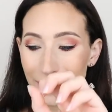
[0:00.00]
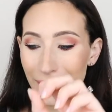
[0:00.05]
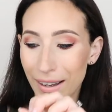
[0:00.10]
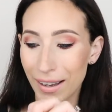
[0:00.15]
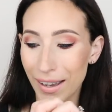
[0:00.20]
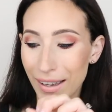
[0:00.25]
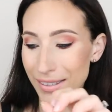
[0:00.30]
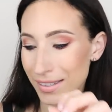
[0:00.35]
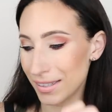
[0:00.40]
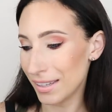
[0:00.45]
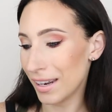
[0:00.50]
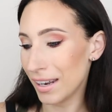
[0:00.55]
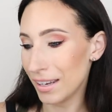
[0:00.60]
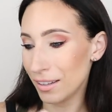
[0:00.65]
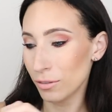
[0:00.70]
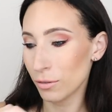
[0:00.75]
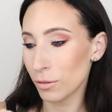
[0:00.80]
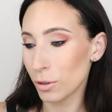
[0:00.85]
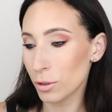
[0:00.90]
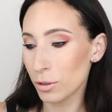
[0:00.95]
da essere
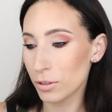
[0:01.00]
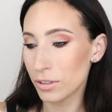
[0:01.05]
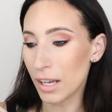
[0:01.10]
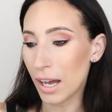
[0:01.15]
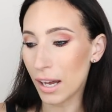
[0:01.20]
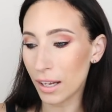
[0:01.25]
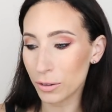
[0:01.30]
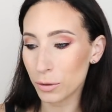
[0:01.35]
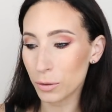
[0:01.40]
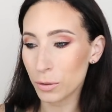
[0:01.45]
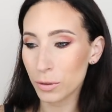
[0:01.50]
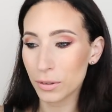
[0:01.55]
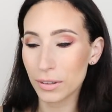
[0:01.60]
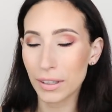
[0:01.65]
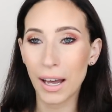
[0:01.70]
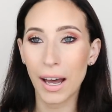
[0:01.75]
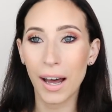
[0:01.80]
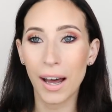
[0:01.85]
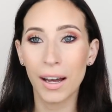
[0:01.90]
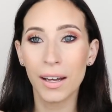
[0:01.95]
indossato
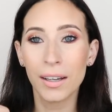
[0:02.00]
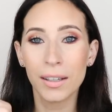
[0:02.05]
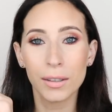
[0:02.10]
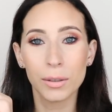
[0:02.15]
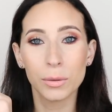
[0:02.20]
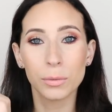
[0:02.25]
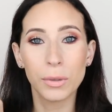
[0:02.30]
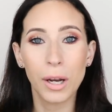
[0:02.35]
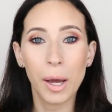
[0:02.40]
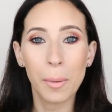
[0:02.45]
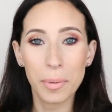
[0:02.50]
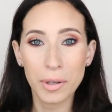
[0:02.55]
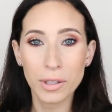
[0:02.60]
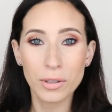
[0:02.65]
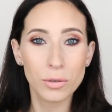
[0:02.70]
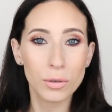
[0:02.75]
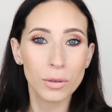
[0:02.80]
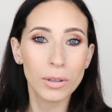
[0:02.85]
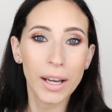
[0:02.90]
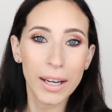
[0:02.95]
da una
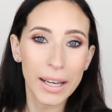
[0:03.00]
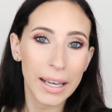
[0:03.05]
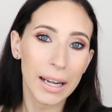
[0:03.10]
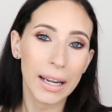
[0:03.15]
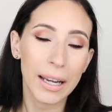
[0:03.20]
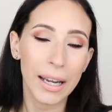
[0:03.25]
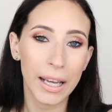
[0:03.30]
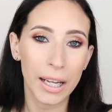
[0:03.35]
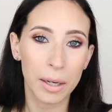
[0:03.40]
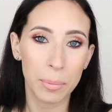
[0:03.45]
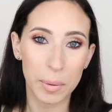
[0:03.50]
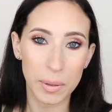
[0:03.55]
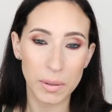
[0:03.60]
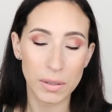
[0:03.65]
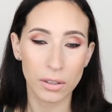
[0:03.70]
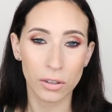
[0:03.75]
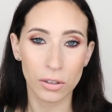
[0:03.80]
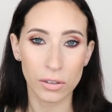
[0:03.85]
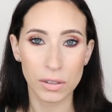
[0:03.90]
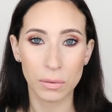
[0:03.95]
persona che ha
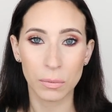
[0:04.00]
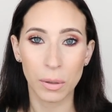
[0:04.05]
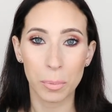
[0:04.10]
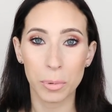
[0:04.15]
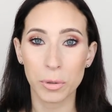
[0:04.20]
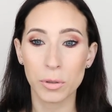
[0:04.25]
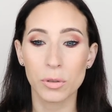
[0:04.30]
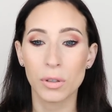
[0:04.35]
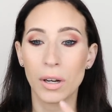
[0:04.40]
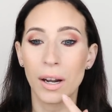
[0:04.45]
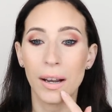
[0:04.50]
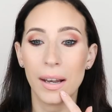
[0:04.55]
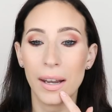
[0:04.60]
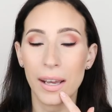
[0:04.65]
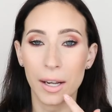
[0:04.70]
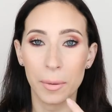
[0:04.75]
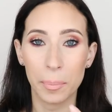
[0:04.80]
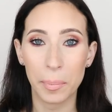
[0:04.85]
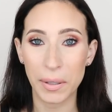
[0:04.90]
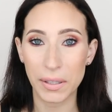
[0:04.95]
l'herpes, no? Se una persona ha
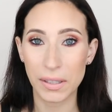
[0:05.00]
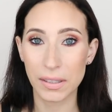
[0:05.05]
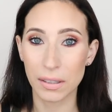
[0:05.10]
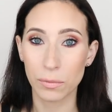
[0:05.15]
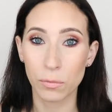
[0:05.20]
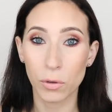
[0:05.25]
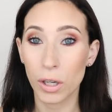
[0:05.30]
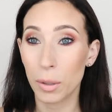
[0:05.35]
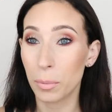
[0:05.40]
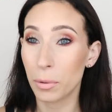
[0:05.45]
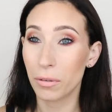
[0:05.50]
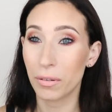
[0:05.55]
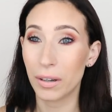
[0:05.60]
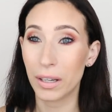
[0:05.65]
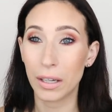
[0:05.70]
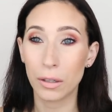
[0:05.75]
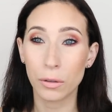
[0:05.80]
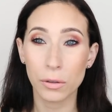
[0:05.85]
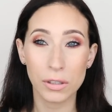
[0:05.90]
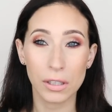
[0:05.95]
l'herpes vuole
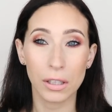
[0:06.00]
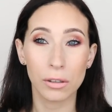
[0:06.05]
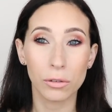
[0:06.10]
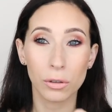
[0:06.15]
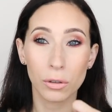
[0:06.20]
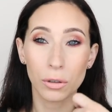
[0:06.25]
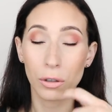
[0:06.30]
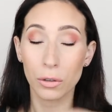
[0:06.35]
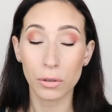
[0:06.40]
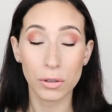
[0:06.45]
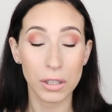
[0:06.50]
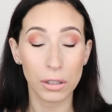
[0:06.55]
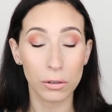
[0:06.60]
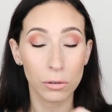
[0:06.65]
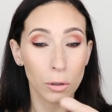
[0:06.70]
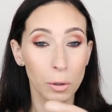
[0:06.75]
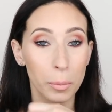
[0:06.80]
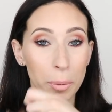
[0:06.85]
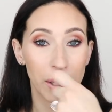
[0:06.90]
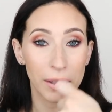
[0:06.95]
provare il rossetto, il
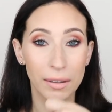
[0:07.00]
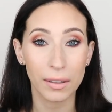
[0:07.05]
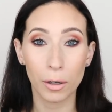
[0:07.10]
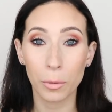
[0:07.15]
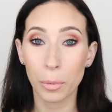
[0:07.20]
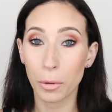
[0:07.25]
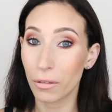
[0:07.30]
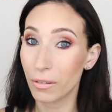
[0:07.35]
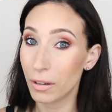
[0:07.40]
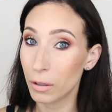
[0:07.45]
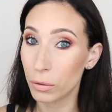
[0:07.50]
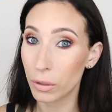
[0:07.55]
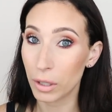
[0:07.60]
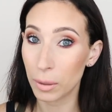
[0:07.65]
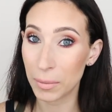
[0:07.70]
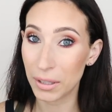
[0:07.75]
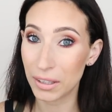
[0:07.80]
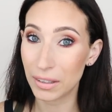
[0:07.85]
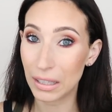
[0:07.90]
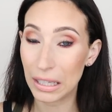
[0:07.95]
rossetto lo prende, lo prova e lo
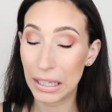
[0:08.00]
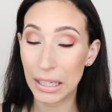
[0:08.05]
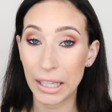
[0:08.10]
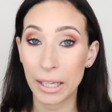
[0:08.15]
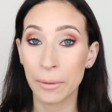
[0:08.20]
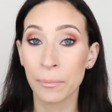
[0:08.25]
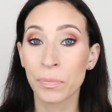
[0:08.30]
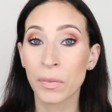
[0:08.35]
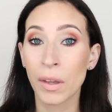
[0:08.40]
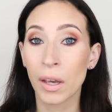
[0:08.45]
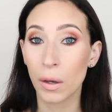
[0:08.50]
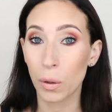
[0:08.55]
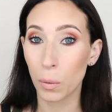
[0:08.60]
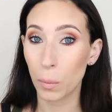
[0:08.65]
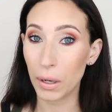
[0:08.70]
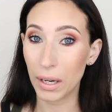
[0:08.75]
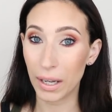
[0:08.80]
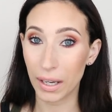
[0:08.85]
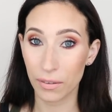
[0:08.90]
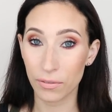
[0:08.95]
rimette lì.
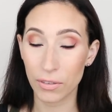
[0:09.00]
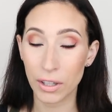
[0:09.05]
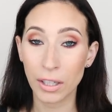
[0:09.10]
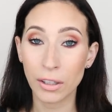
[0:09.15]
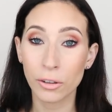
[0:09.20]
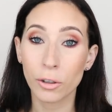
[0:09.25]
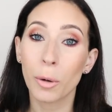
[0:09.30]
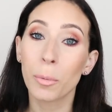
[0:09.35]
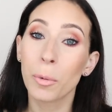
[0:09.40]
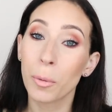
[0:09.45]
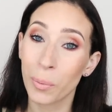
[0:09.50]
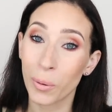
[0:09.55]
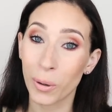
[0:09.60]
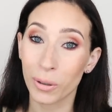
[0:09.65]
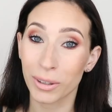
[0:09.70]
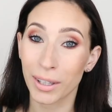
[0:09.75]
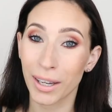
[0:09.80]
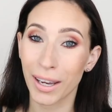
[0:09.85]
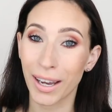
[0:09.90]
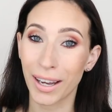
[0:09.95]
Quella che viene dopo può
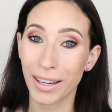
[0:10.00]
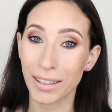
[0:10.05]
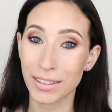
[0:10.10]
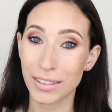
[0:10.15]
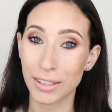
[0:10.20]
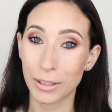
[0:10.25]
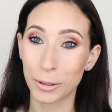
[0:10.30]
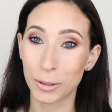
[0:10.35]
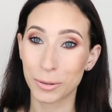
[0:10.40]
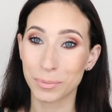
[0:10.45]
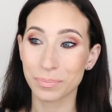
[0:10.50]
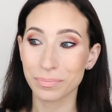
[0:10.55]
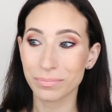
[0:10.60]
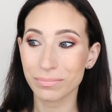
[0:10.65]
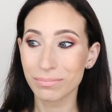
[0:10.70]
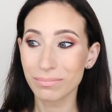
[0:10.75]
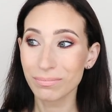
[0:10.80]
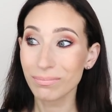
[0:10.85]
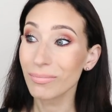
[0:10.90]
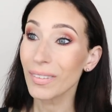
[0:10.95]
attaccarselo.
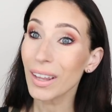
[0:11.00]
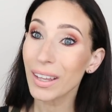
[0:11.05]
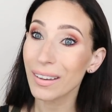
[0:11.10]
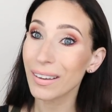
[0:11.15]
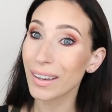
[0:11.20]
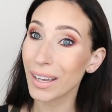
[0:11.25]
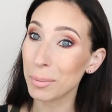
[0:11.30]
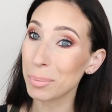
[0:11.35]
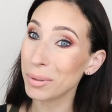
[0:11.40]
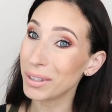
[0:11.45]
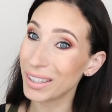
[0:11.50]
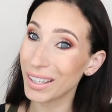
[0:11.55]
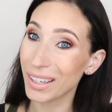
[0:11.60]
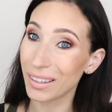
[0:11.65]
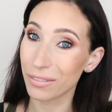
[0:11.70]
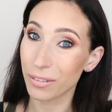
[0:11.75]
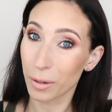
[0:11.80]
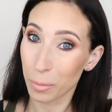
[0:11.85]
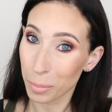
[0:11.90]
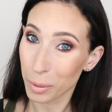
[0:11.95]
Capite
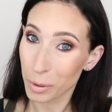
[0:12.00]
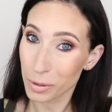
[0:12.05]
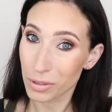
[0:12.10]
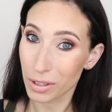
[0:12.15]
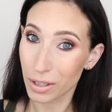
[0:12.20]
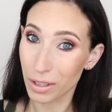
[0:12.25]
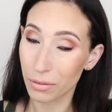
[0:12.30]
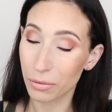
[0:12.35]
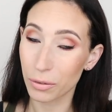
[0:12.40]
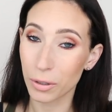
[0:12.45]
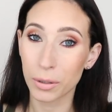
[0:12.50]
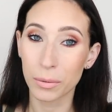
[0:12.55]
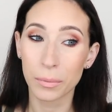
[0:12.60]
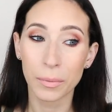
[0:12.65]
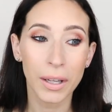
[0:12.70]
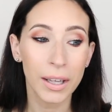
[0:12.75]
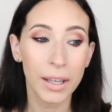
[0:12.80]
che fa un po' schifo?